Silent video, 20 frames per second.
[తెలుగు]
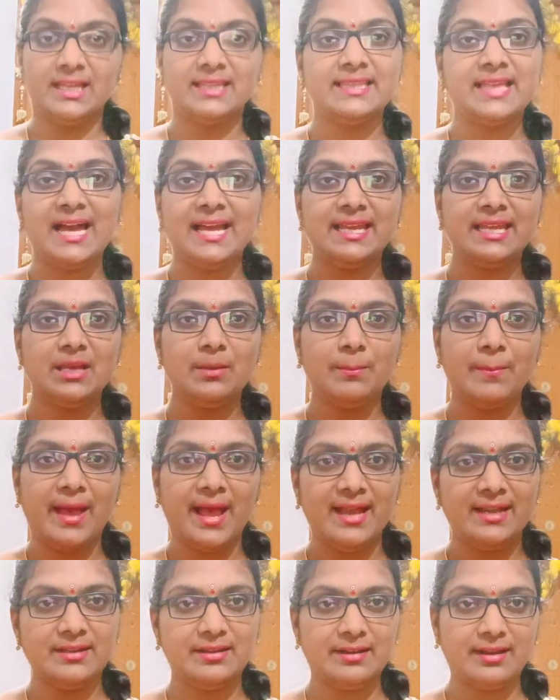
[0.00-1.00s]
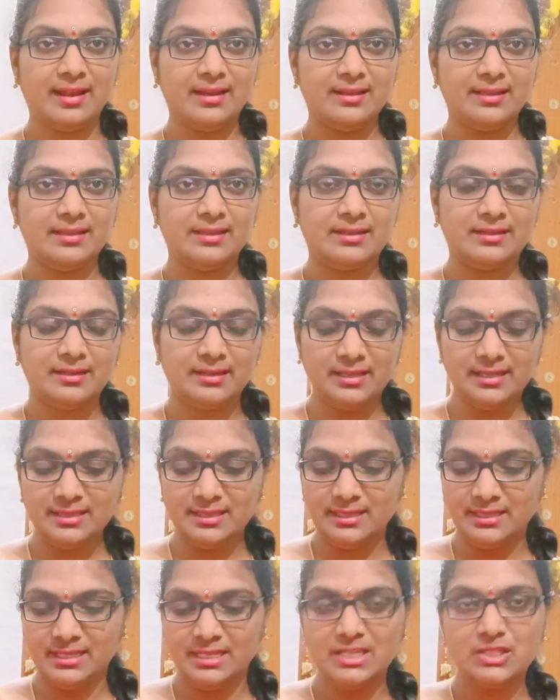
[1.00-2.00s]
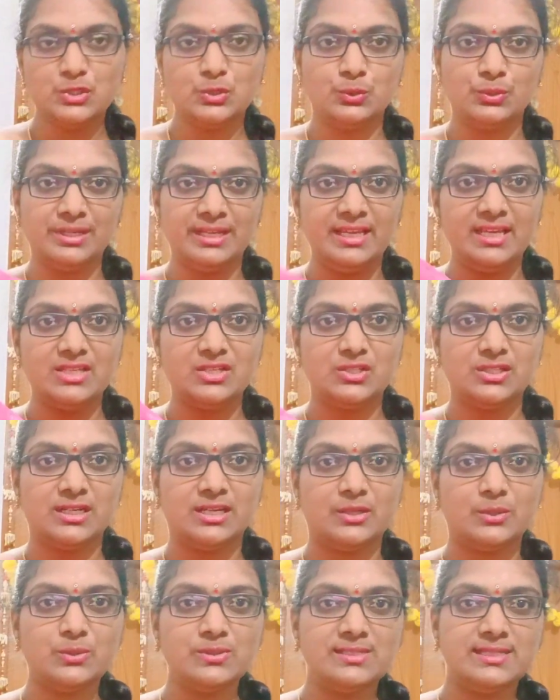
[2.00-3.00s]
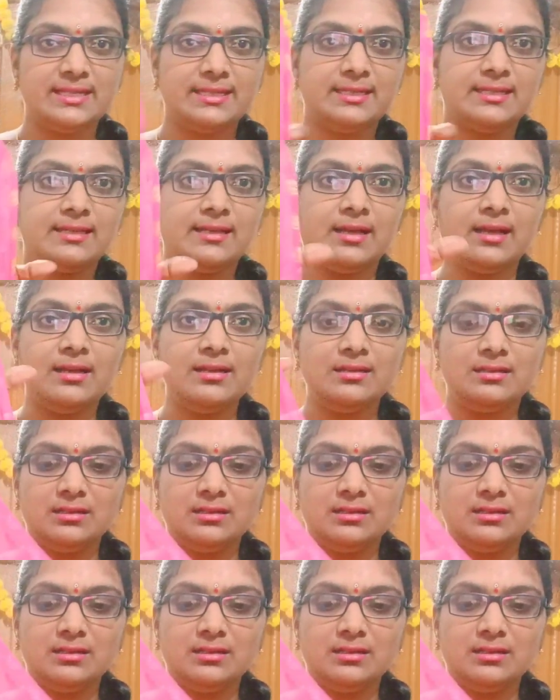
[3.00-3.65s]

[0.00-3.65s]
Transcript: దానికి ప్యాంట్ రాలేదండి దీనికి చున్నీ ఇచ్చారు సెట్గా